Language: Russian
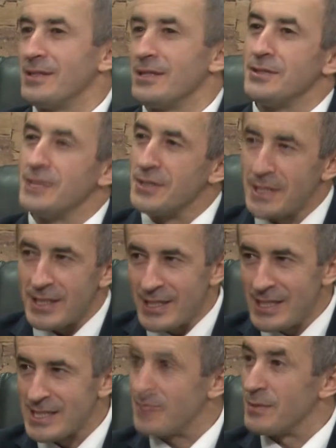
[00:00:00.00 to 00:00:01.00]
на, на
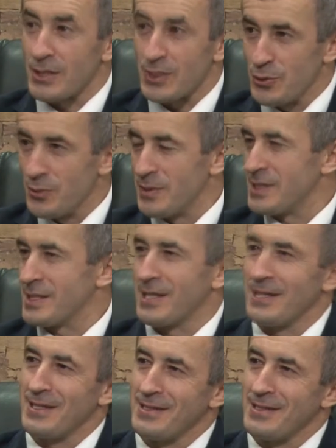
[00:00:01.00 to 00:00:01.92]
даргинском, на родном языке? С